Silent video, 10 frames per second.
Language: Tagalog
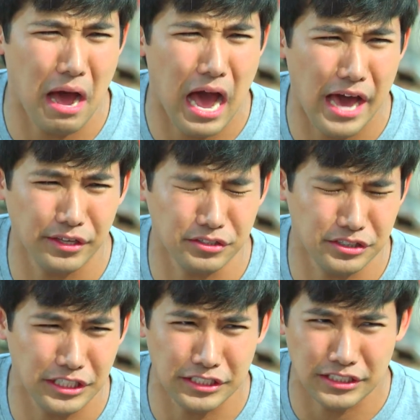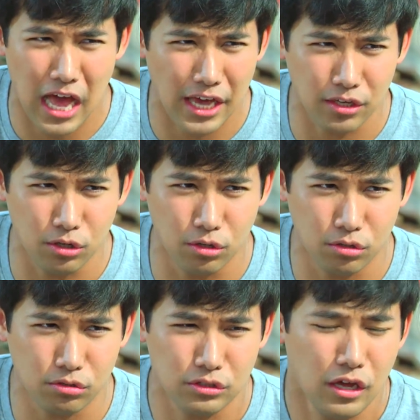maayos din
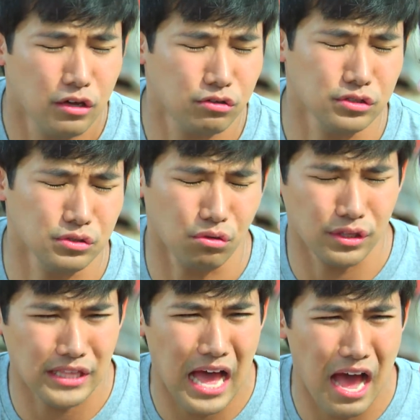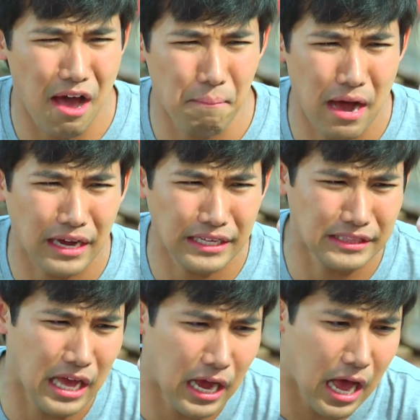tayo. Gusto, gusto kita
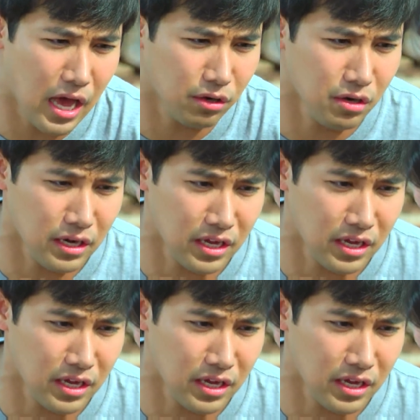makita, Carol